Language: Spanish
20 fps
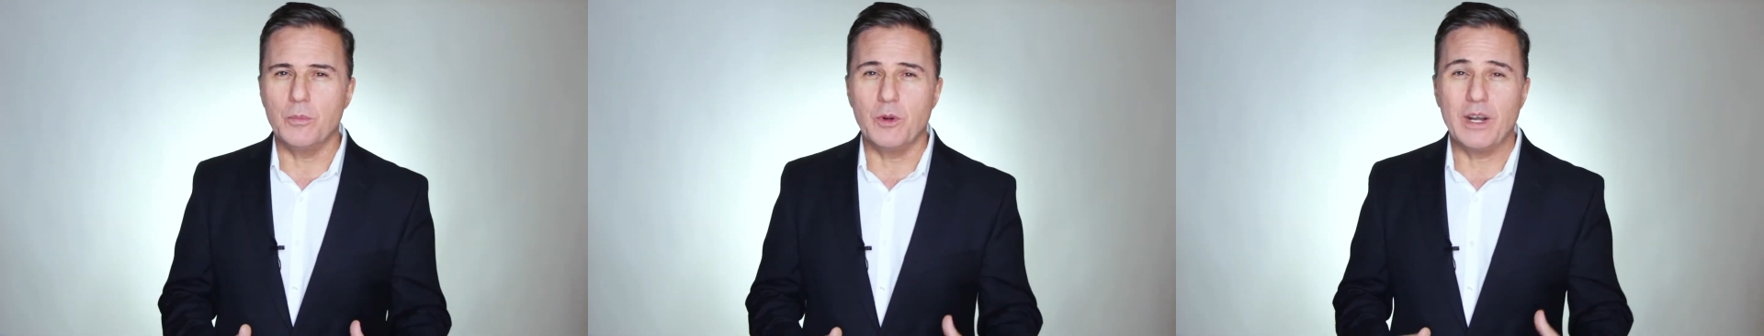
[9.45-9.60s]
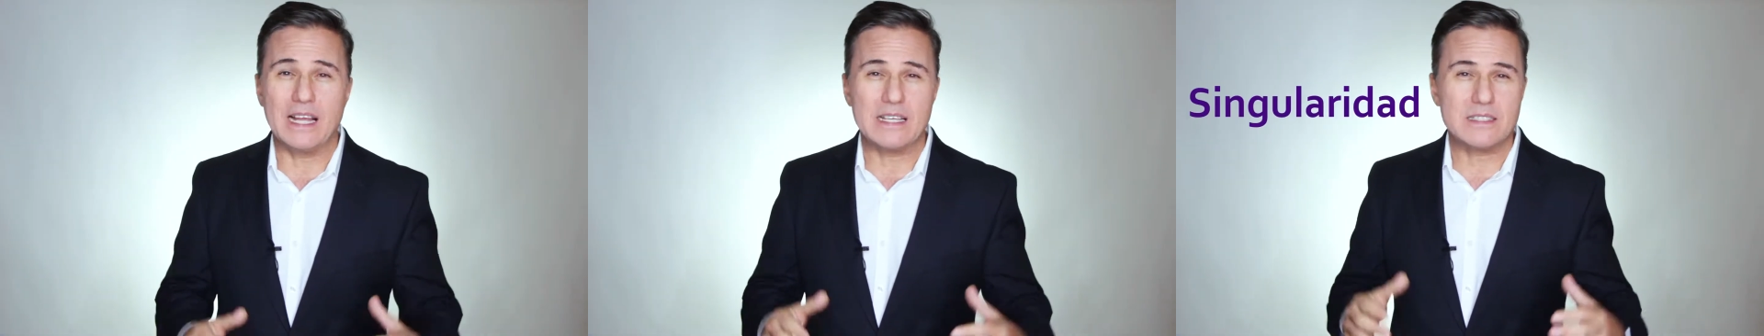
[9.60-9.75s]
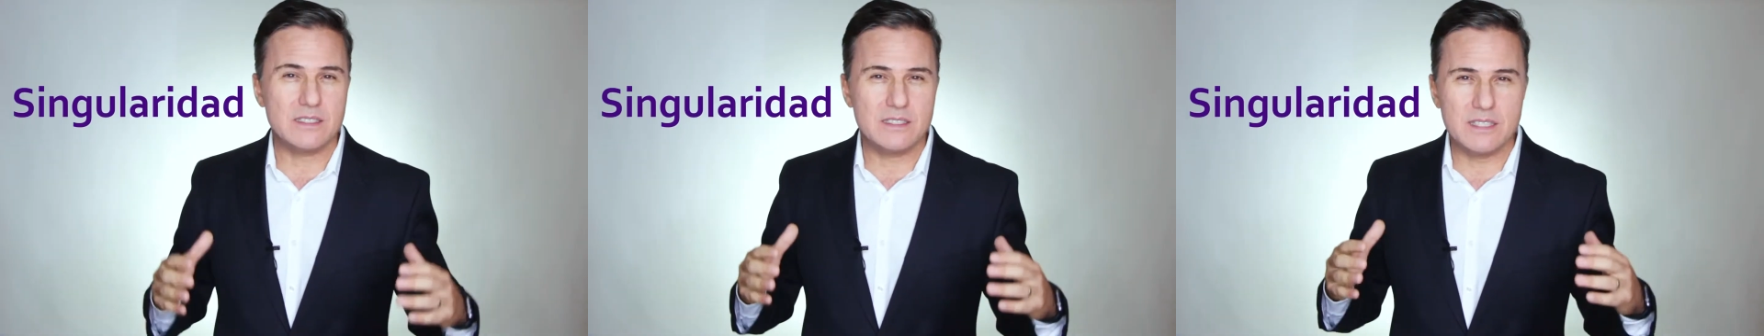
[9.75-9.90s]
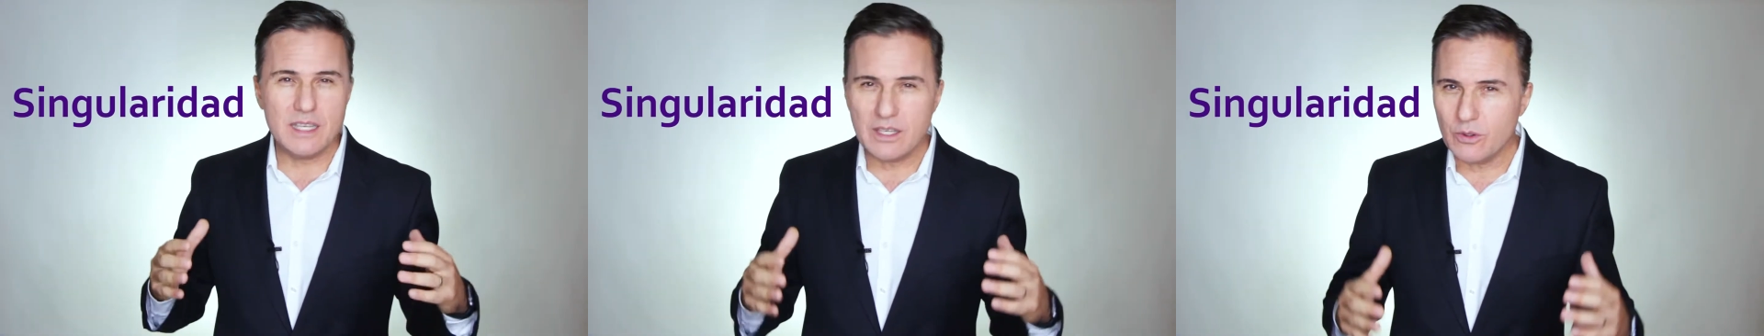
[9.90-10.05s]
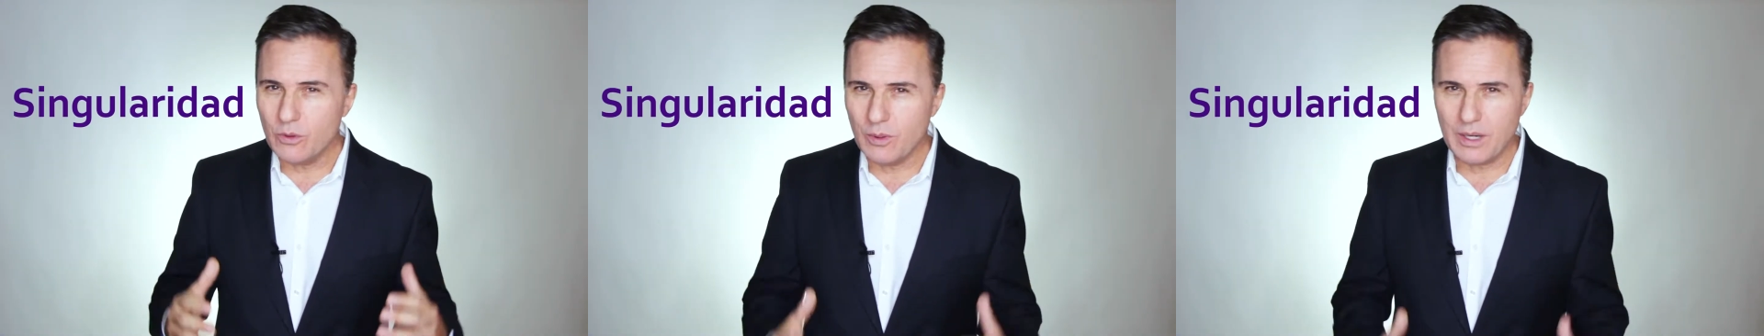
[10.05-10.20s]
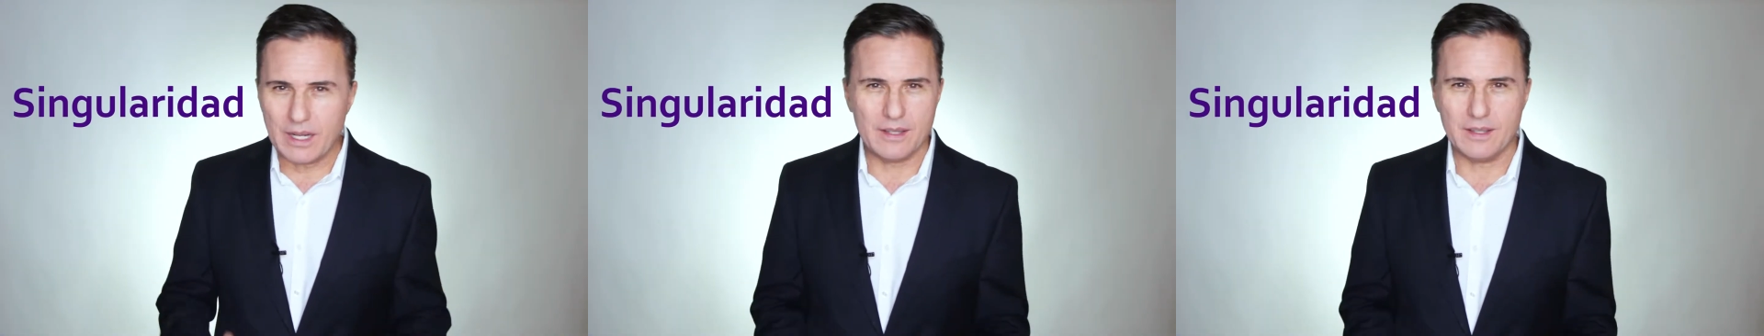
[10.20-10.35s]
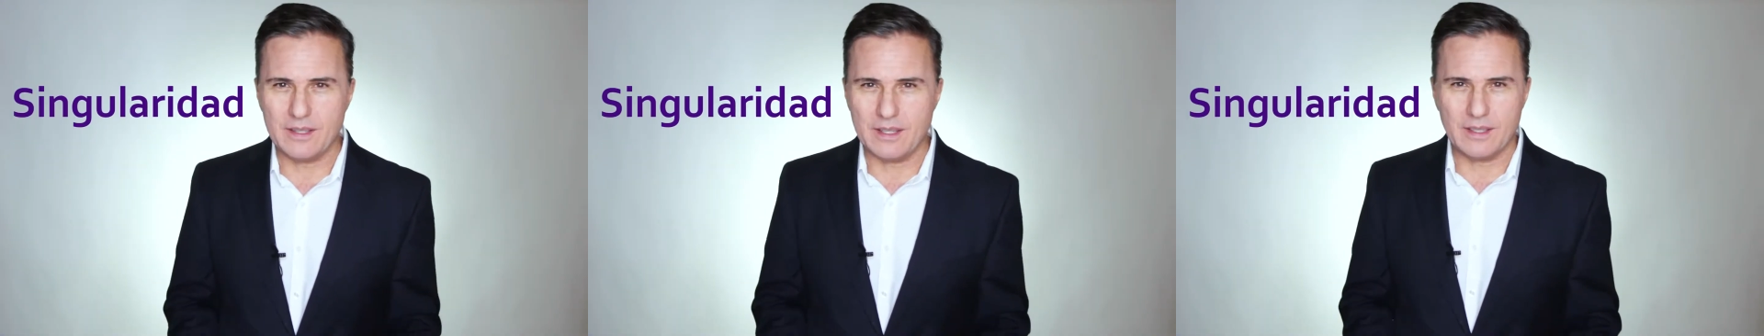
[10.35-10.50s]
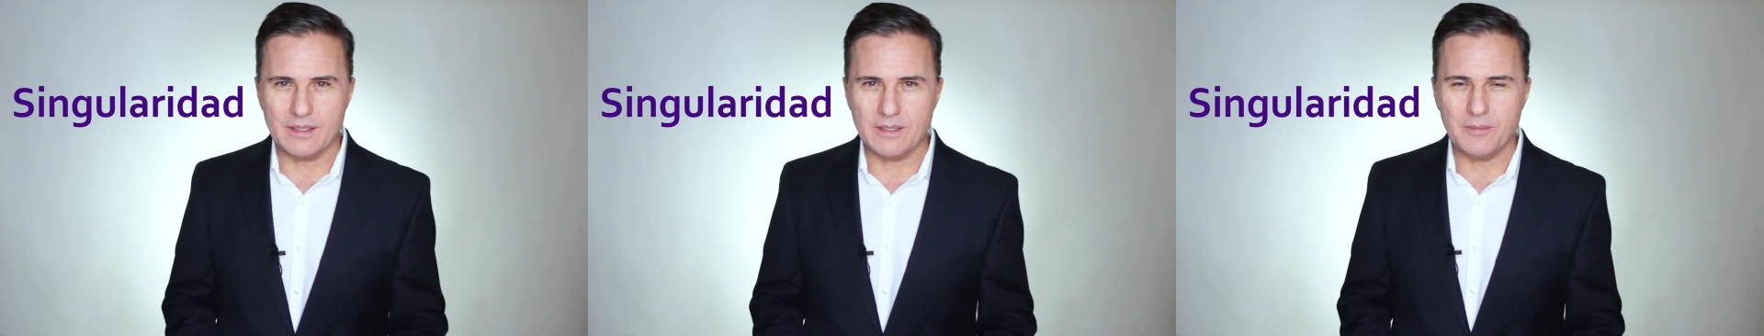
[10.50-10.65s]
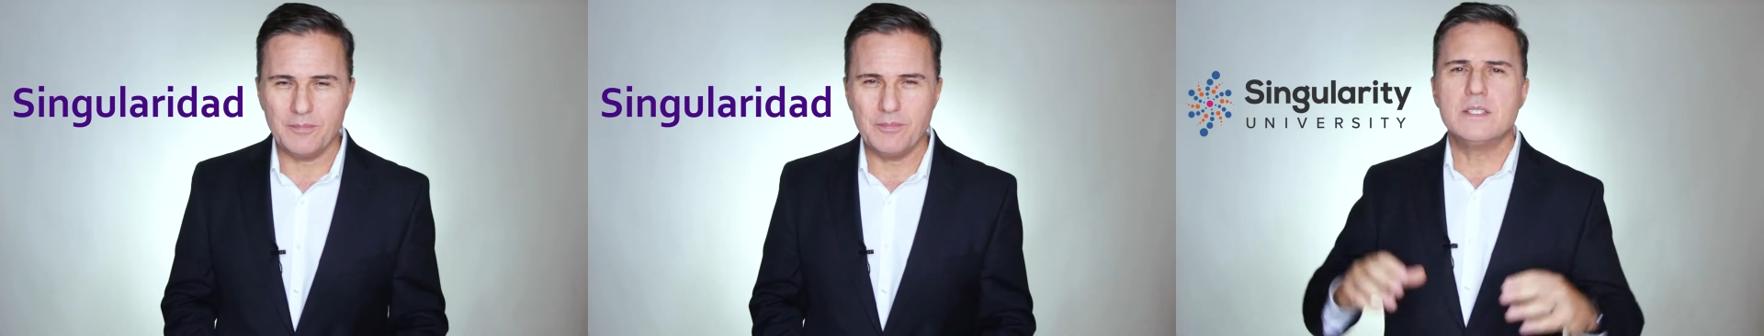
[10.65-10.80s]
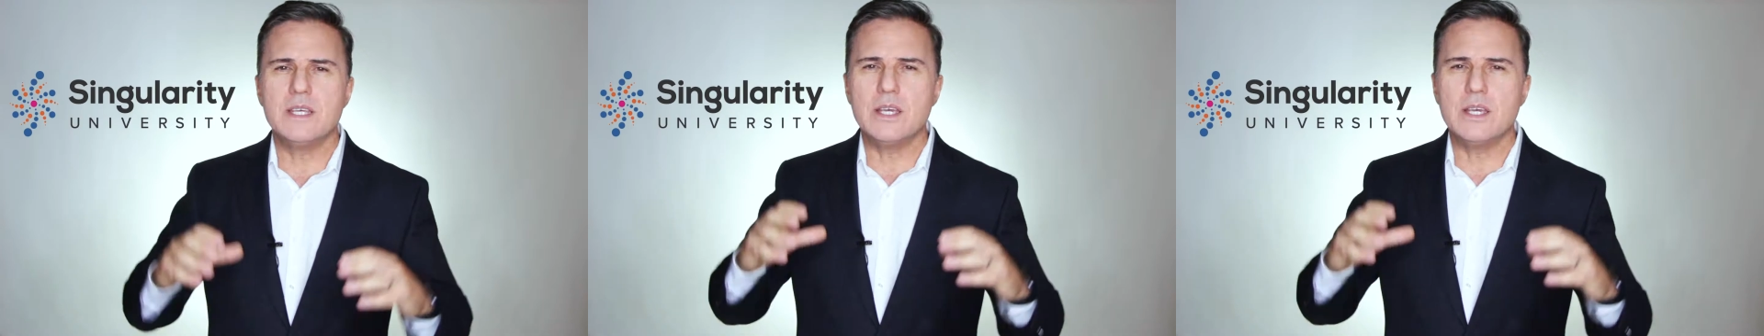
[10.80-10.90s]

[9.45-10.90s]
como la singularidad.